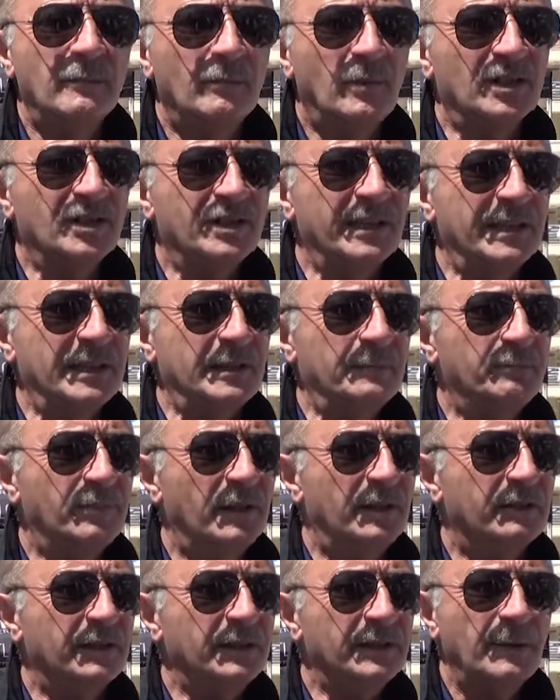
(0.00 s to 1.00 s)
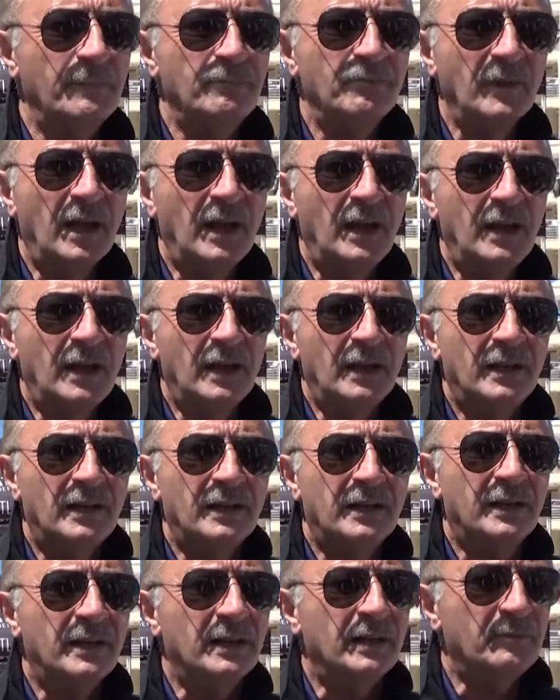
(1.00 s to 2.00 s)
Başka ekipler var.
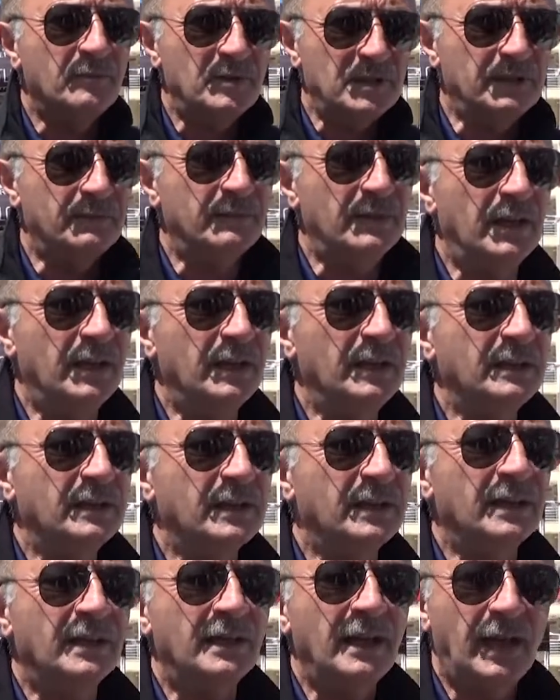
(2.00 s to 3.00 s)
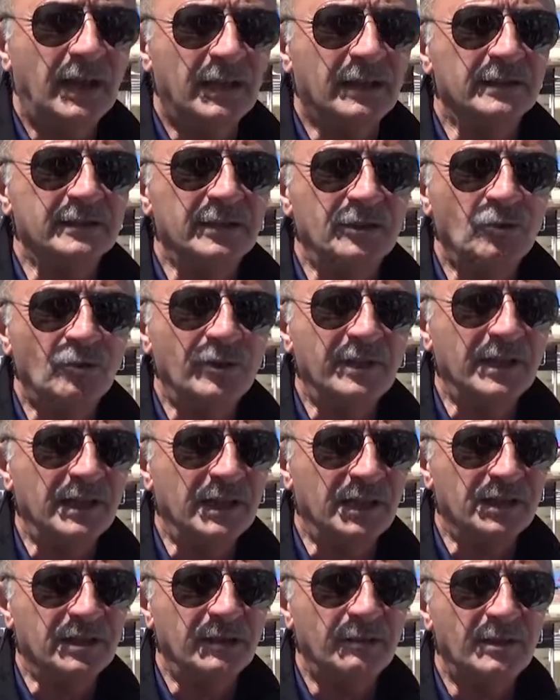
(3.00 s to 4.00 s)
Ee, bizim de e, her kategoride
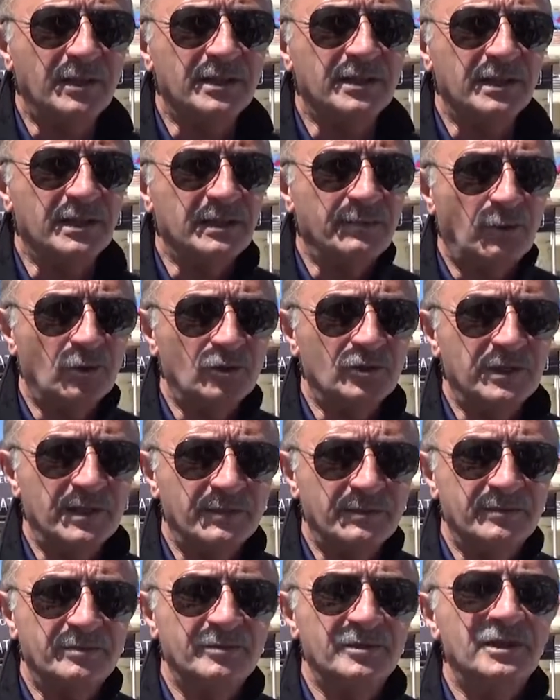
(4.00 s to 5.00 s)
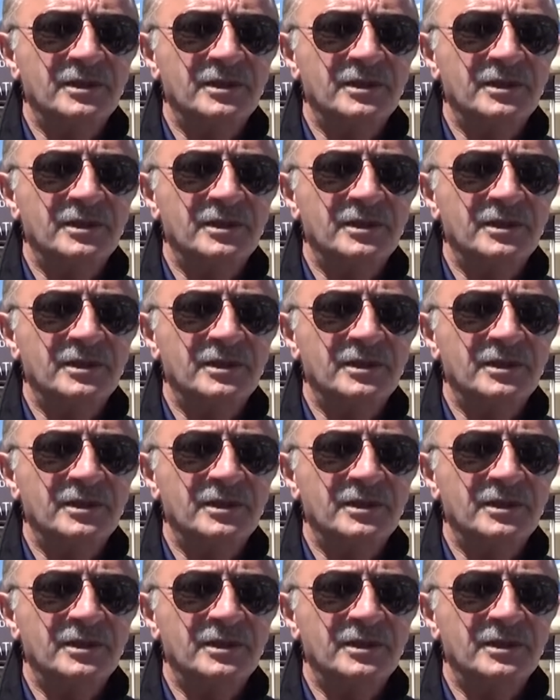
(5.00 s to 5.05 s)
yarışabilecek sporcularımız